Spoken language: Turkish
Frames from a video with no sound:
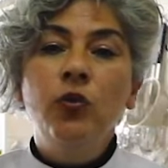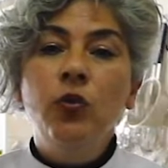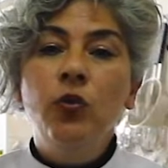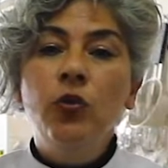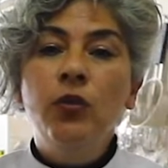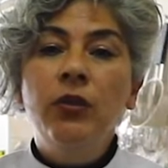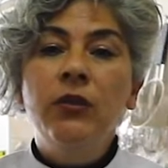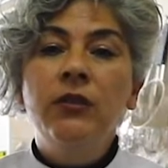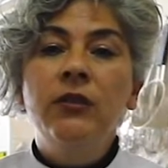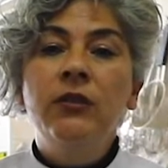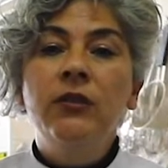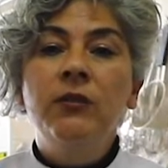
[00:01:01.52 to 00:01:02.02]

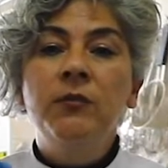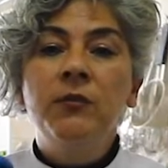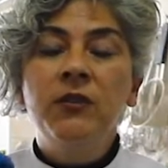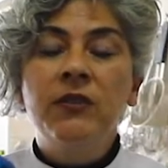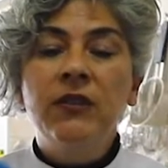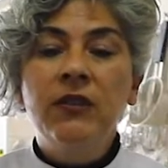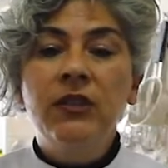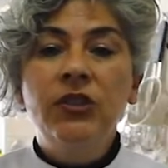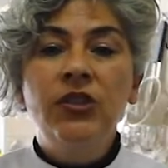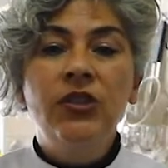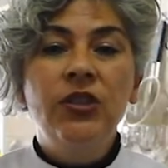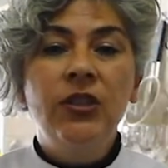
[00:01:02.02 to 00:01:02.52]
doğradığımız
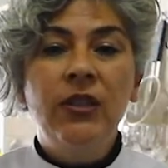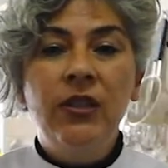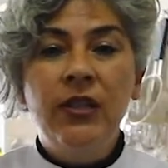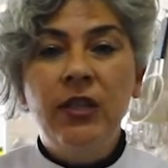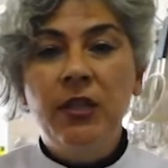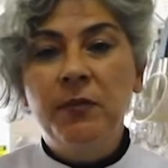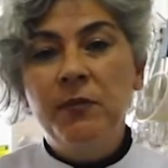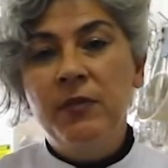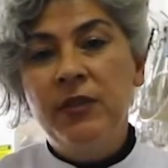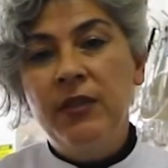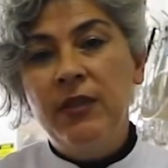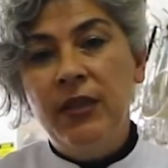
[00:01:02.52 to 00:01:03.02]

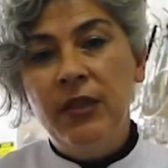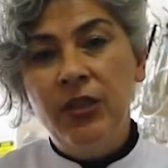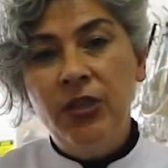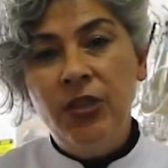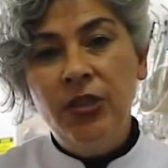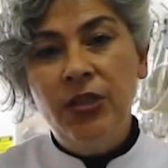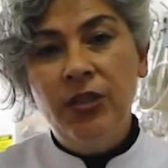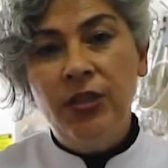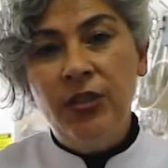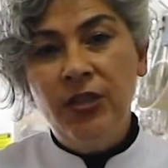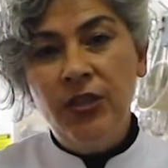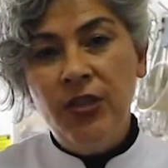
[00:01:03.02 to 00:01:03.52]
incirlerimizi de
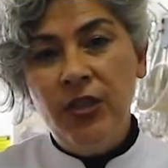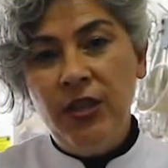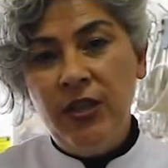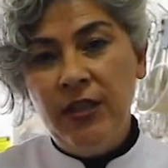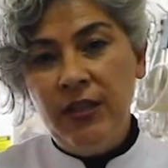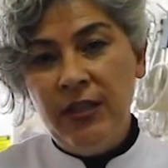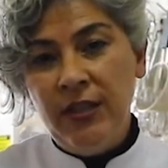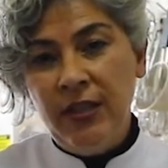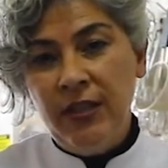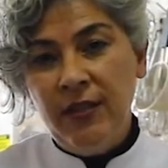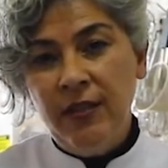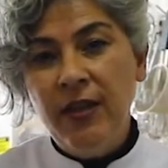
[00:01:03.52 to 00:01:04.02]
işin
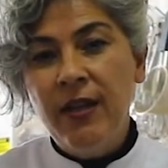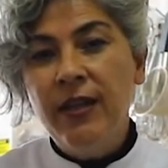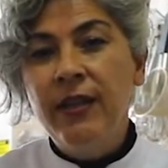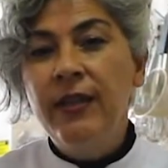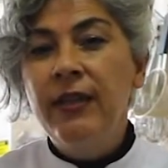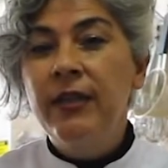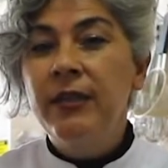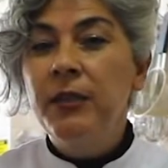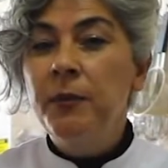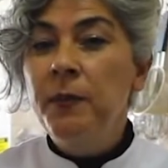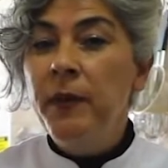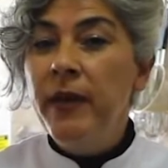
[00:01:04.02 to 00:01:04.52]
içerisine dahil
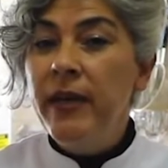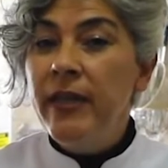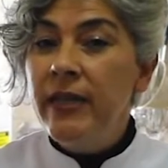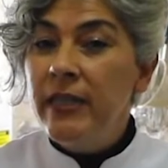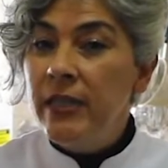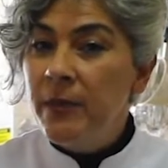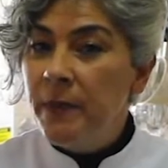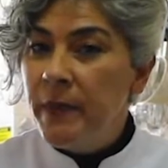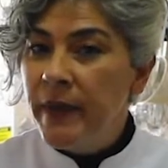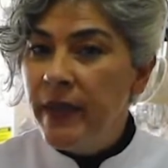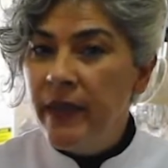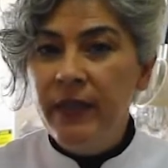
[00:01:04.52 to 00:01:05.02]
edip
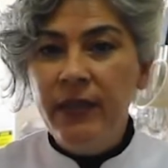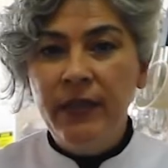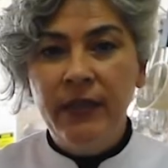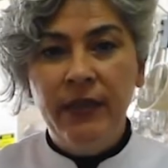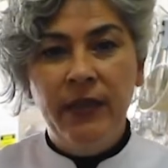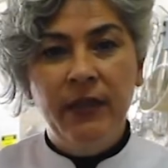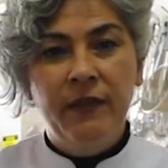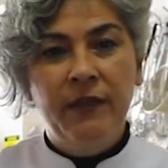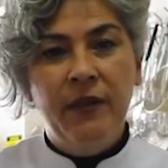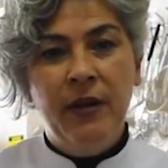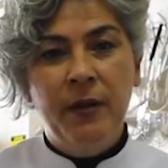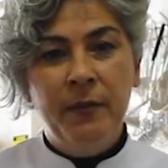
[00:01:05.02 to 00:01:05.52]
ezmeye
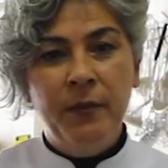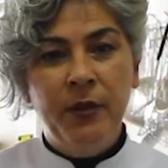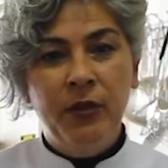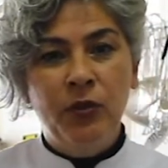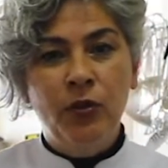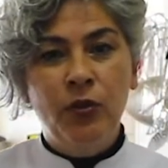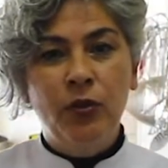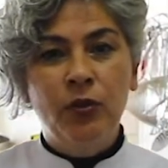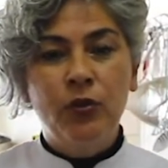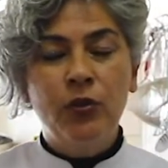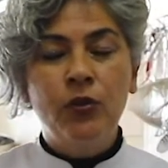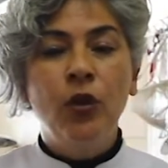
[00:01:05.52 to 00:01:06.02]
devam
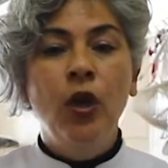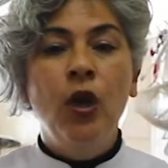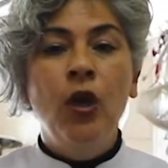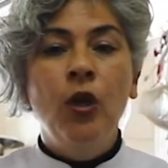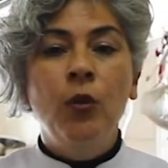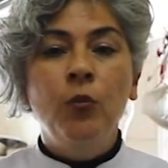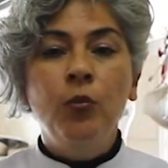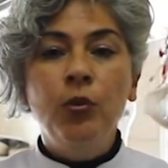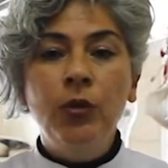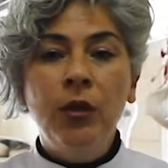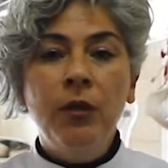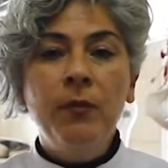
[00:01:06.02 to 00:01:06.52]
ediyoruz.
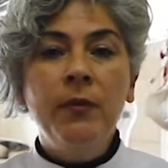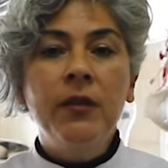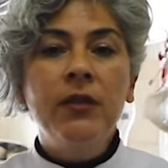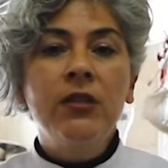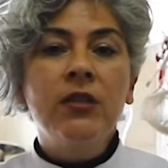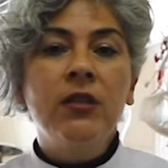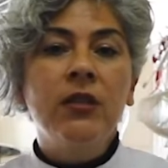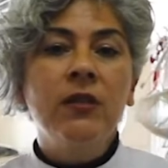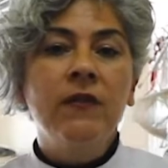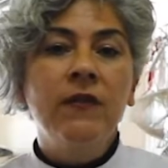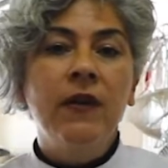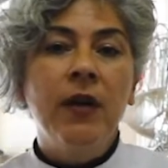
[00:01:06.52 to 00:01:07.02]
Bulamaç
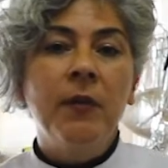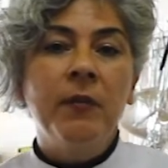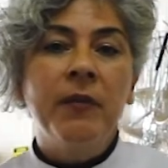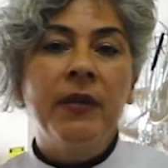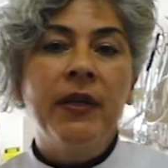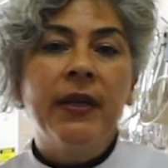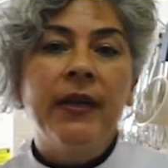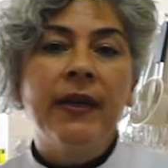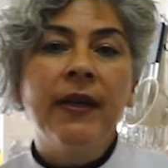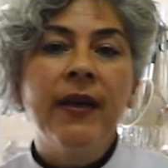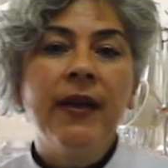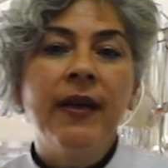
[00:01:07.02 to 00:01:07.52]

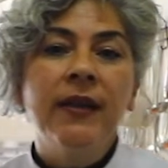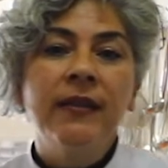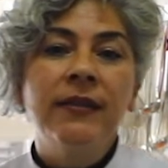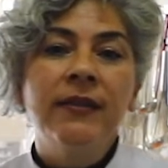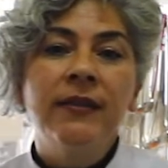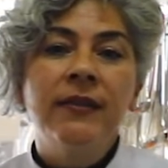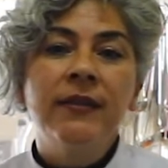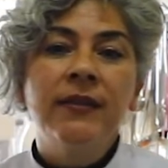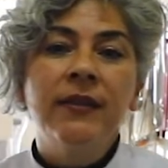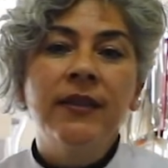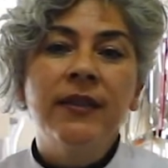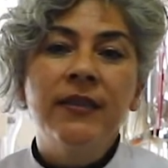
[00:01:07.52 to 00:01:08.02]
kıvamına
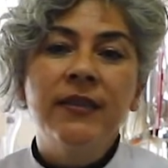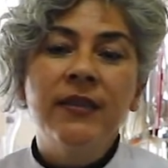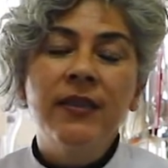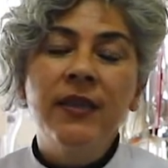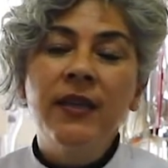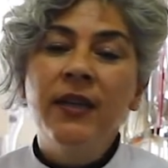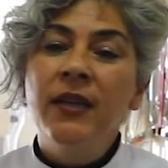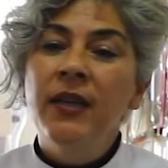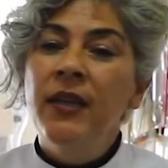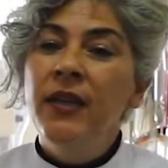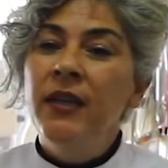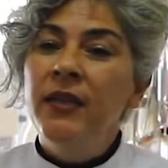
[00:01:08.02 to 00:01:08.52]
geldiğinde ise
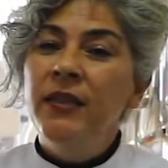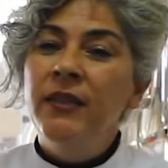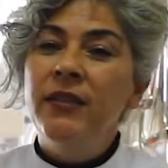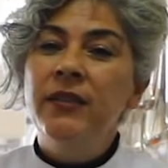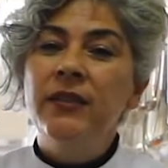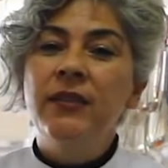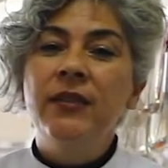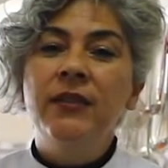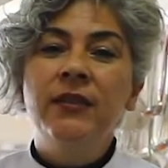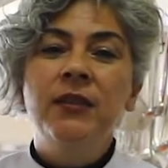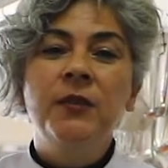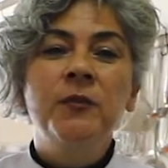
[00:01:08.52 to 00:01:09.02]

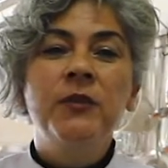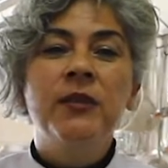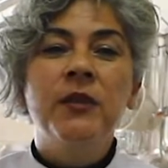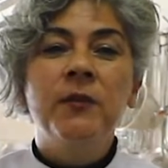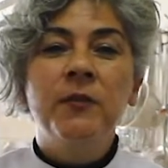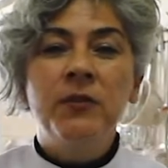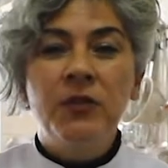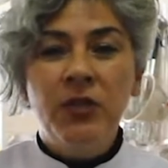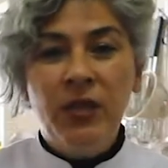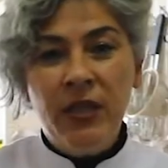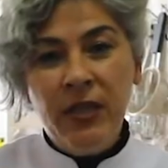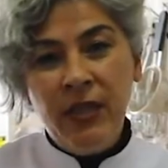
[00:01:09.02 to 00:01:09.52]
istediğimiz
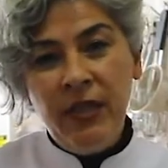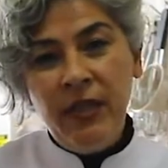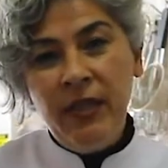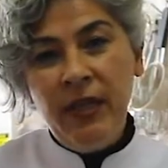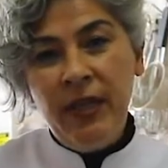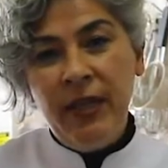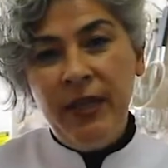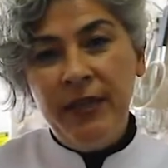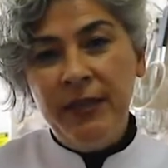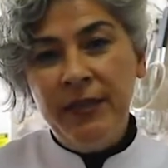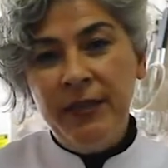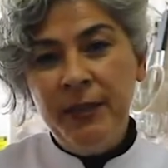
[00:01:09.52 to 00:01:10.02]
gibi
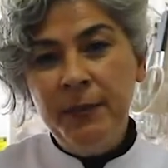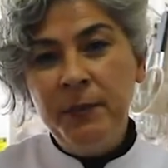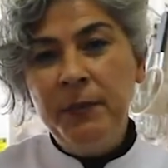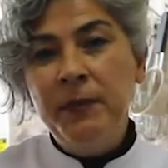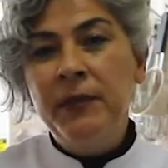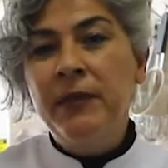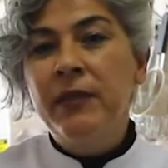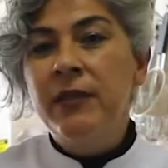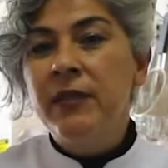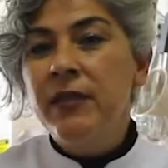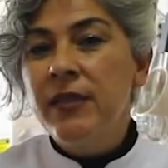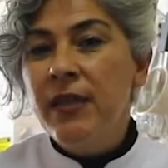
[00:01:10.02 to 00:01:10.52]
şekillendirip
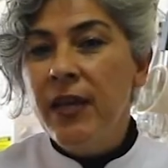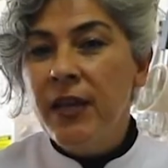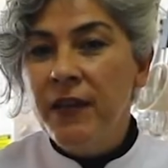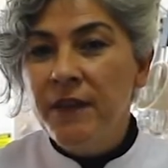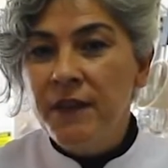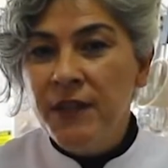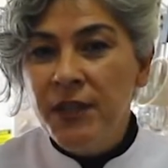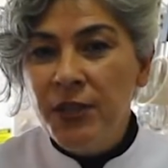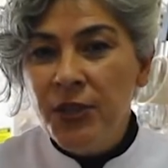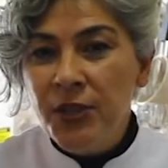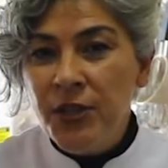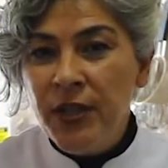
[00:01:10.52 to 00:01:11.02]

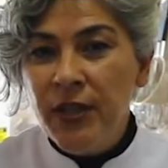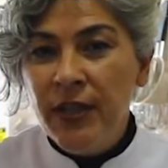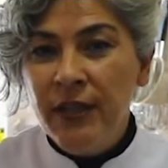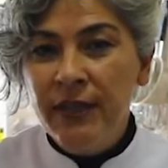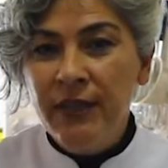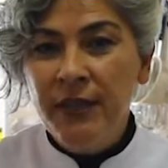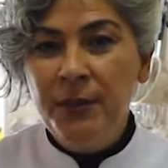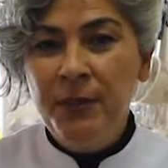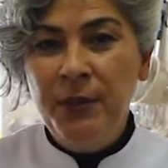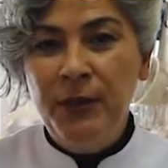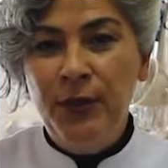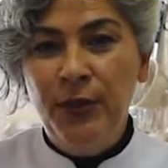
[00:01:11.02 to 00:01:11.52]
servise
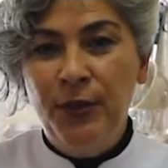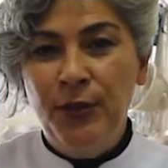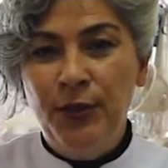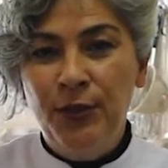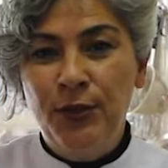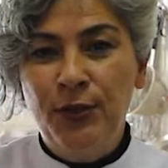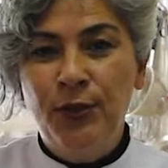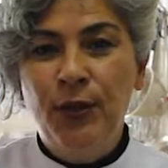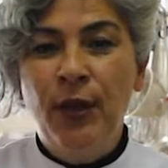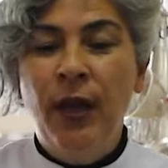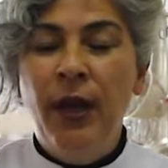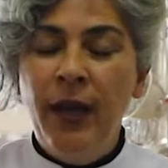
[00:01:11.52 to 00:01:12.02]
çıkartabiliyoruz.
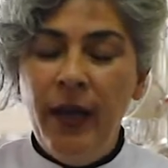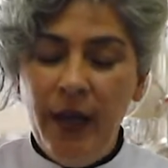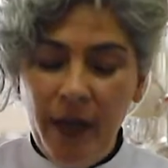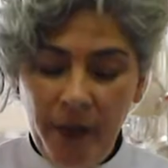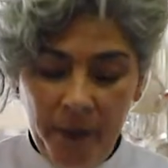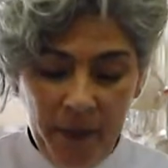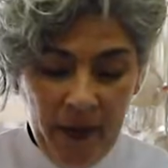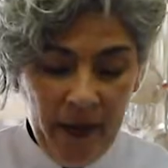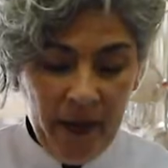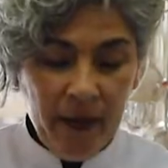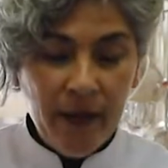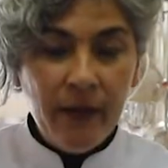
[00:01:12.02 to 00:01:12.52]

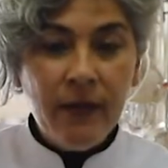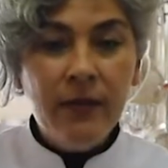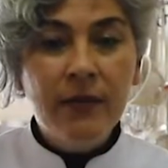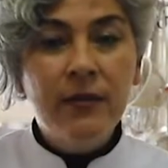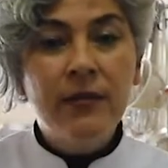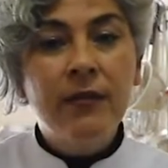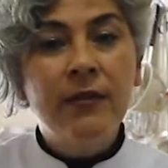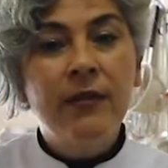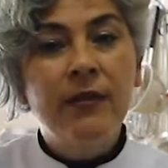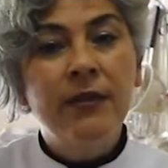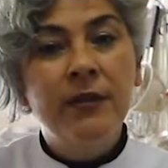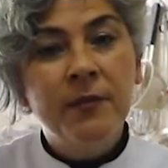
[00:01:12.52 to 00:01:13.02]
Hemen
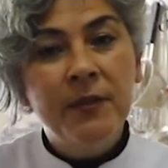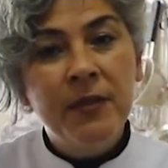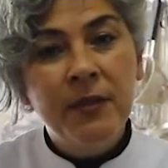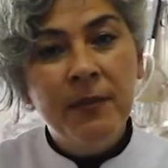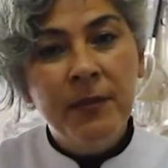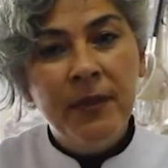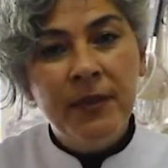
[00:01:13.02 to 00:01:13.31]
hazırlığımıza